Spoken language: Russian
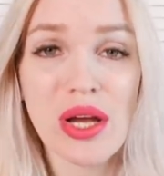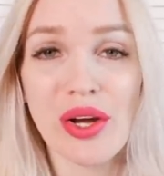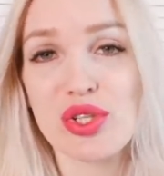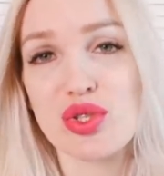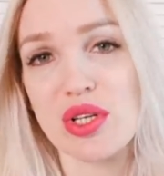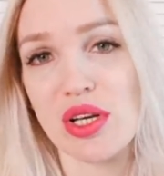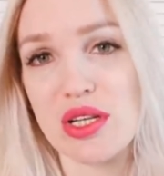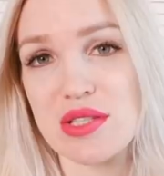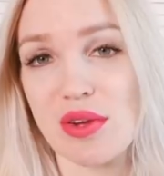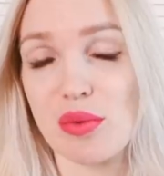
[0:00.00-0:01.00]
Хочу
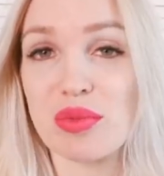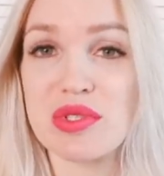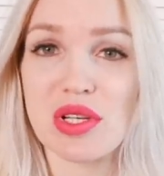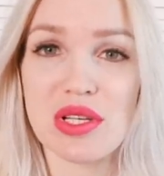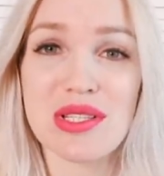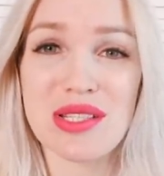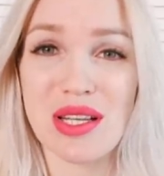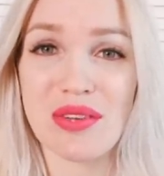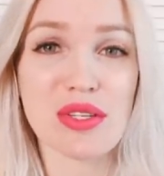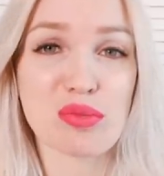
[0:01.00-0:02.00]
скорее с вами поделиться
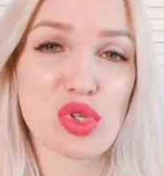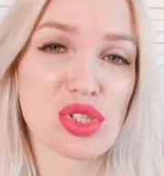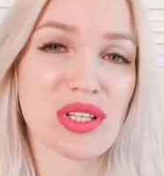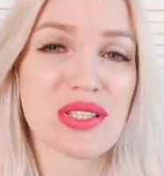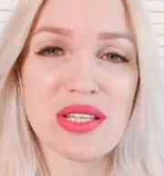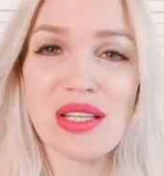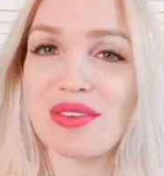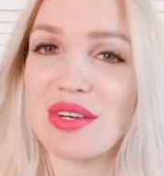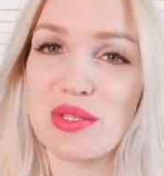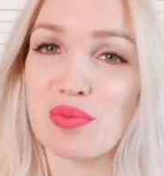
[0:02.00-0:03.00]
и, возможно,
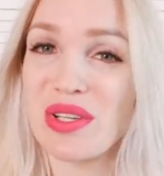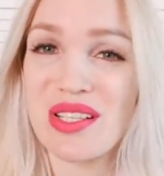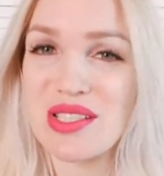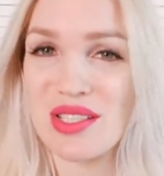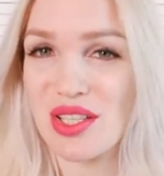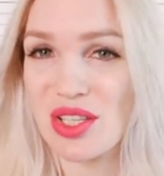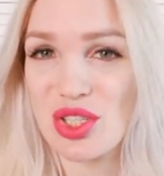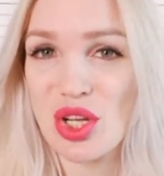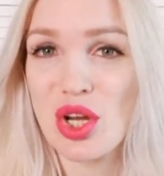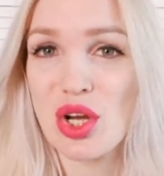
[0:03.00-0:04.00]
где-то вас предостеречь.